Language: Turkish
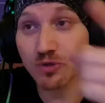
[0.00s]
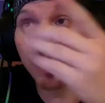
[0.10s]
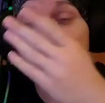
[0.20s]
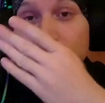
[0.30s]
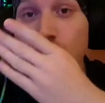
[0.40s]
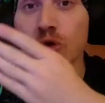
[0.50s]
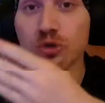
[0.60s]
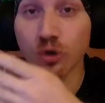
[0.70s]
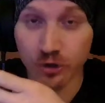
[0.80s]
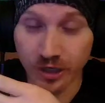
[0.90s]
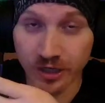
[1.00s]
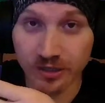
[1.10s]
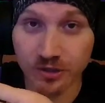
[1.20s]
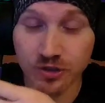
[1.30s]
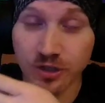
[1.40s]
Gidin orada oynayın
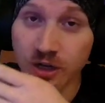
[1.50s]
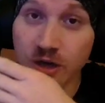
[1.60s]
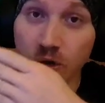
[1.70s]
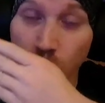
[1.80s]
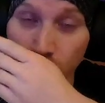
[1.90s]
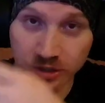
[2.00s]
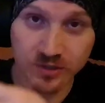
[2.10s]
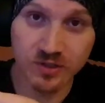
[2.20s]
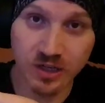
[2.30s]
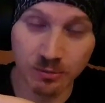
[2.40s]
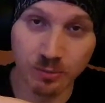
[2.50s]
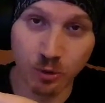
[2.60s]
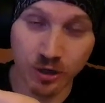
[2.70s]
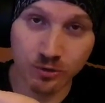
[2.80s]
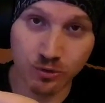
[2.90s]
arkadaşlar. Orada sıralama
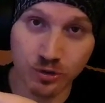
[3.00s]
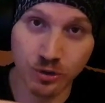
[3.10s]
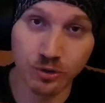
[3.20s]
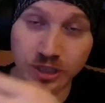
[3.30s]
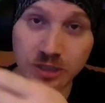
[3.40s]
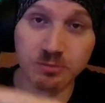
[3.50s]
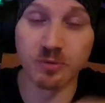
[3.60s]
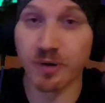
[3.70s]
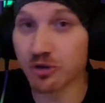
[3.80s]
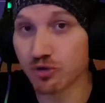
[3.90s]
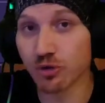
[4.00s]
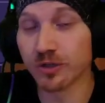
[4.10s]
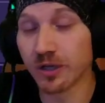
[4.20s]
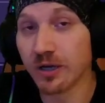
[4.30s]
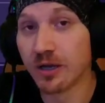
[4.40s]
puanınız yükseliyor. Dediğim gibi ben şu
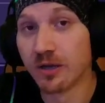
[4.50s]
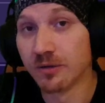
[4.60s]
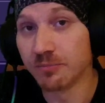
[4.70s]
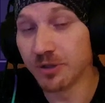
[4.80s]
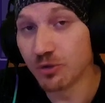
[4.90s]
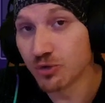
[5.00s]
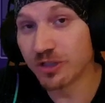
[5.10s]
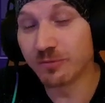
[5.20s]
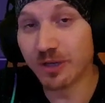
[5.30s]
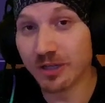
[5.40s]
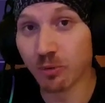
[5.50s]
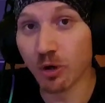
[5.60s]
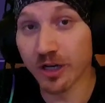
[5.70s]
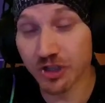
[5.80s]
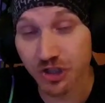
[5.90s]
anda 1127
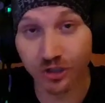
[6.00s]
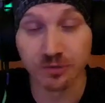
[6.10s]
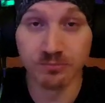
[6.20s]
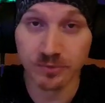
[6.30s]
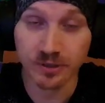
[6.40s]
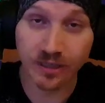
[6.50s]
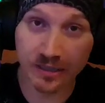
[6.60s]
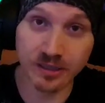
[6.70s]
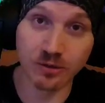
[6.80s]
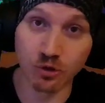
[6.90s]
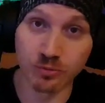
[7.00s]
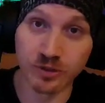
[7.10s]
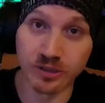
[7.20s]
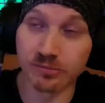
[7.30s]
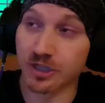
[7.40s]
puana çıktım. Kendi rekorumu
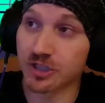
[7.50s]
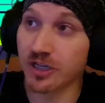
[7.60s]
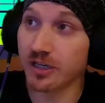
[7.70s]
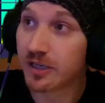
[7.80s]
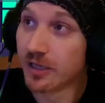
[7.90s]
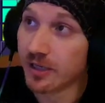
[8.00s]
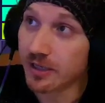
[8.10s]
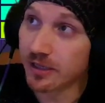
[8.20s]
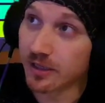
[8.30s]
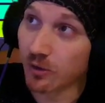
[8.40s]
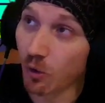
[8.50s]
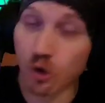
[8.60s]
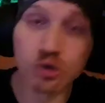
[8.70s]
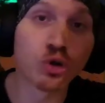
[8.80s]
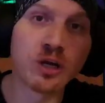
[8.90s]
kırdım gençler. E, orada
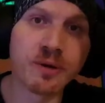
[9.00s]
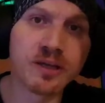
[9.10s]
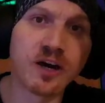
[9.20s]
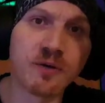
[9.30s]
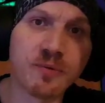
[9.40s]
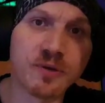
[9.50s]
oynamaya devam edin.